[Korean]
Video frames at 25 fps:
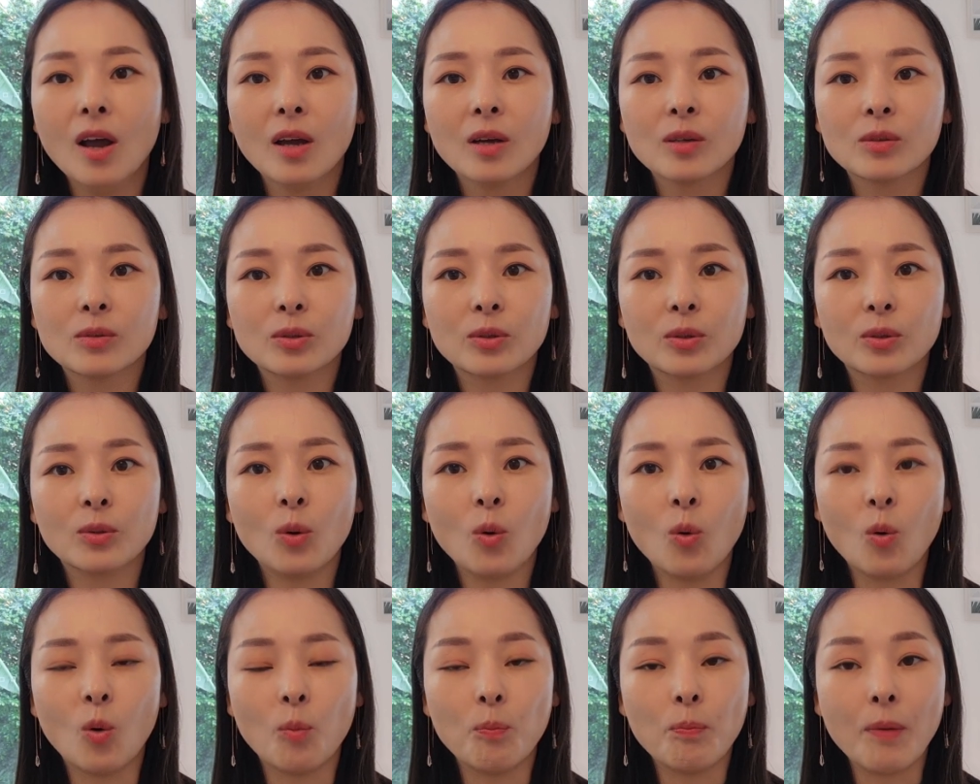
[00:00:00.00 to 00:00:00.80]

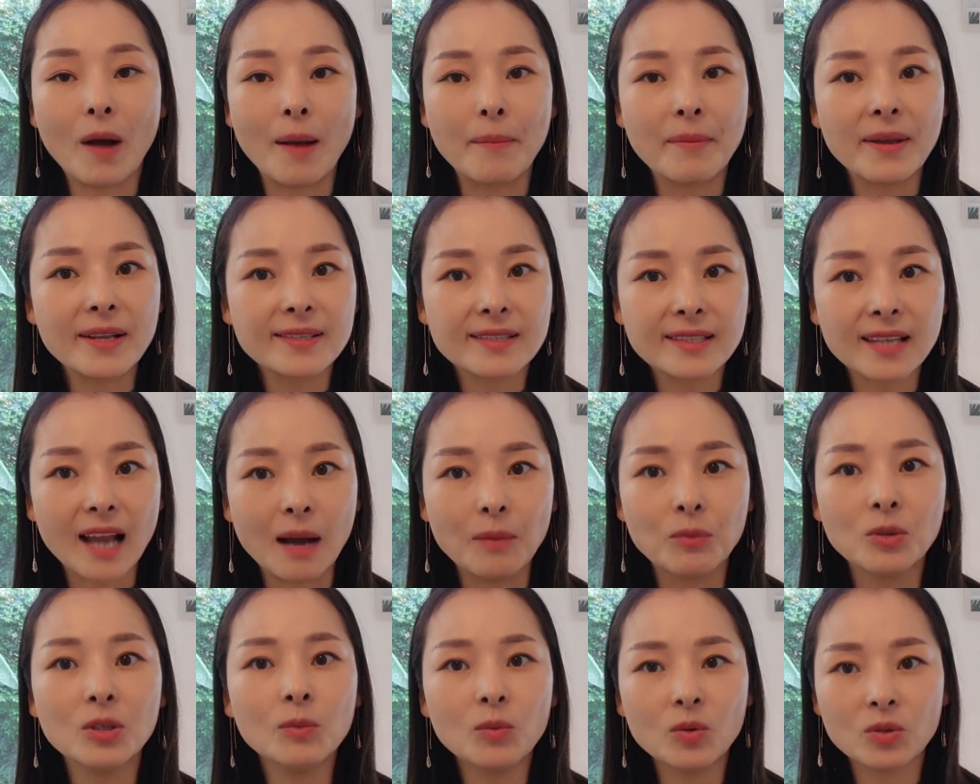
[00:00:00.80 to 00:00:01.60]
그리고 밤에
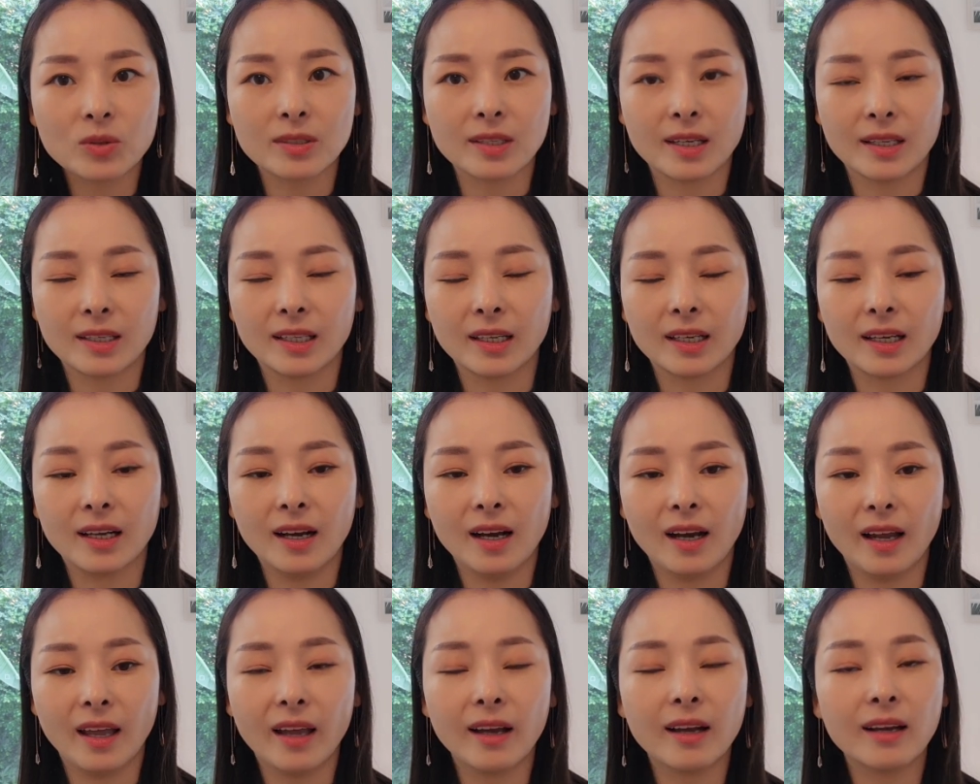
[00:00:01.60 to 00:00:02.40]
잠을 못
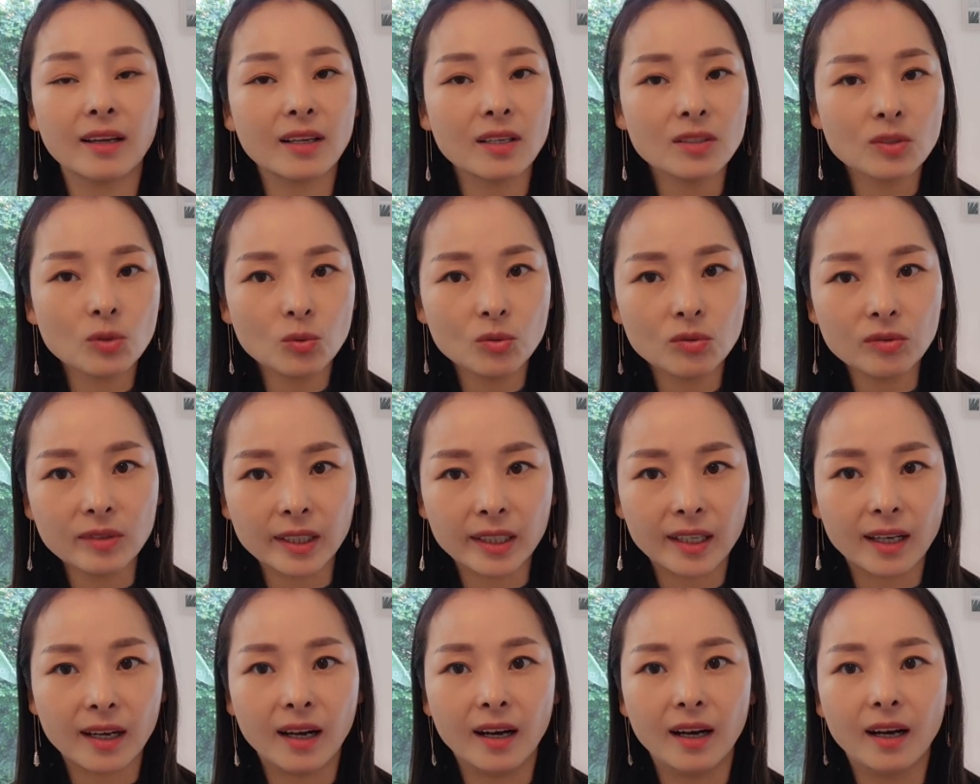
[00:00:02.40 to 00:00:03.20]
자니까 애가 계속
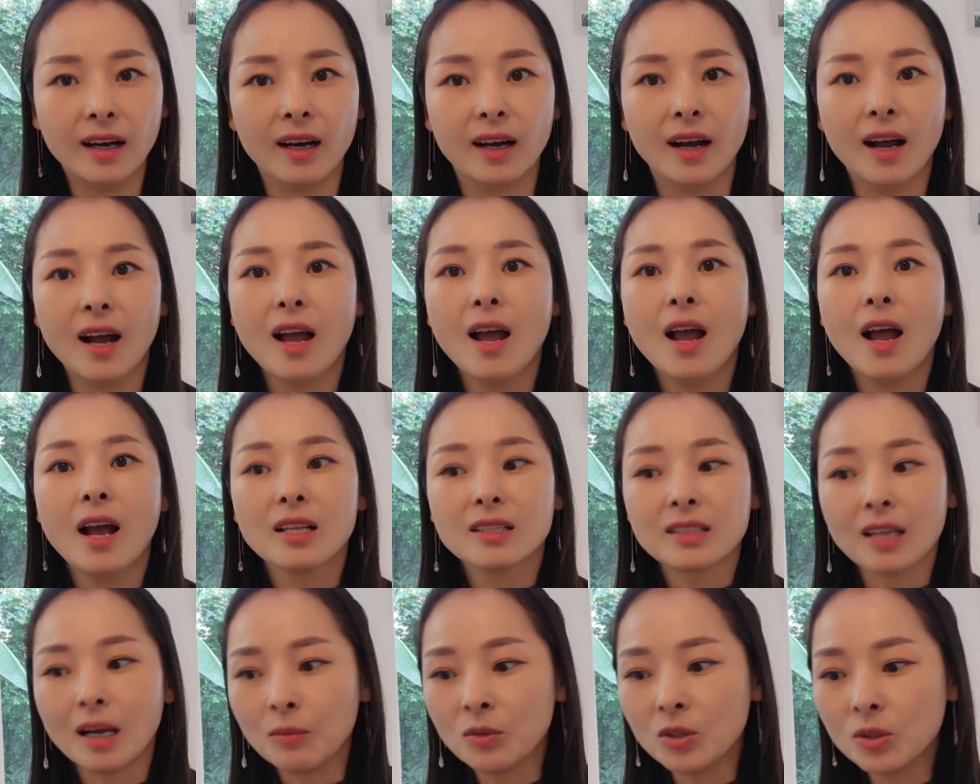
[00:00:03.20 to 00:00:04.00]
우니까
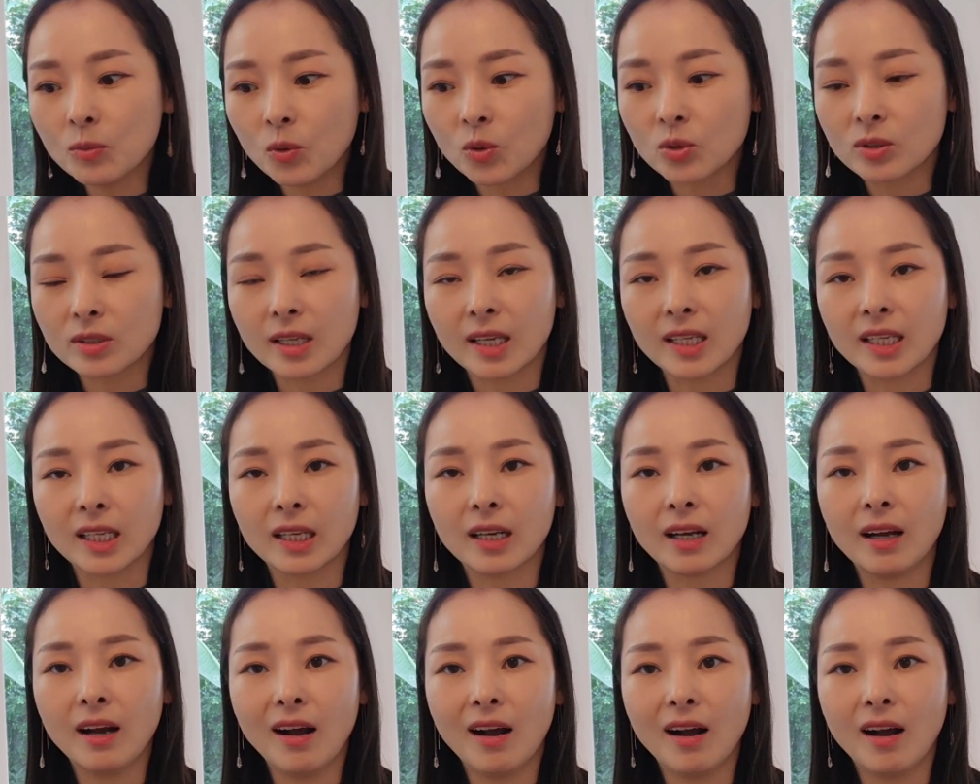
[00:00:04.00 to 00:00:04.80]
잠을 못
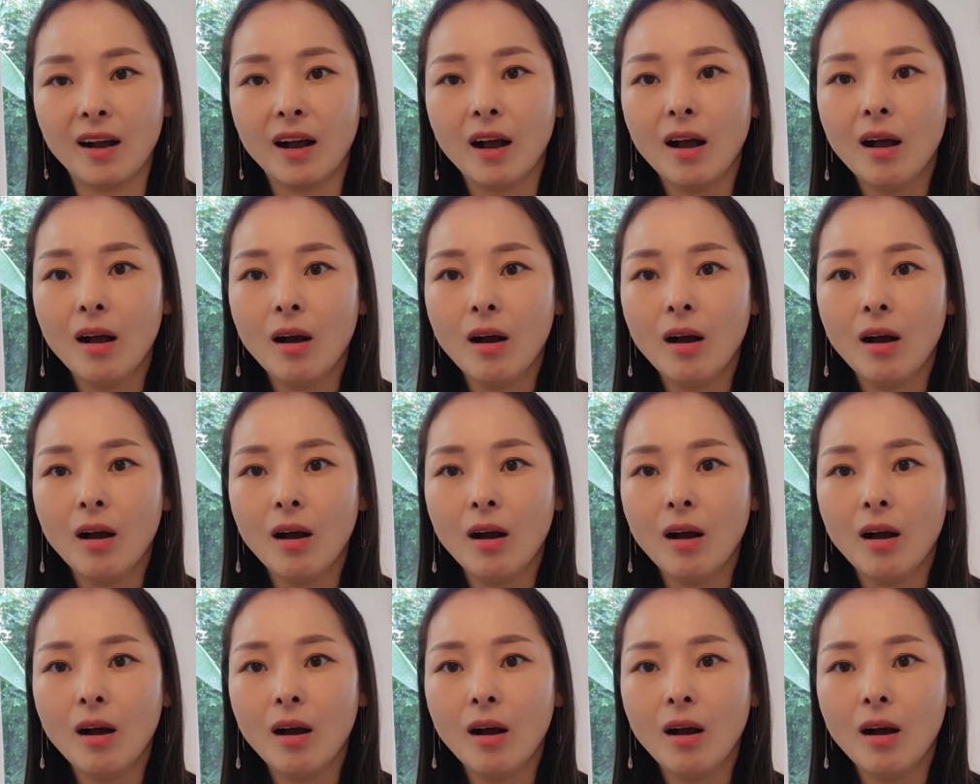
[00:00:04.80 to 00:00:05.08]
자니까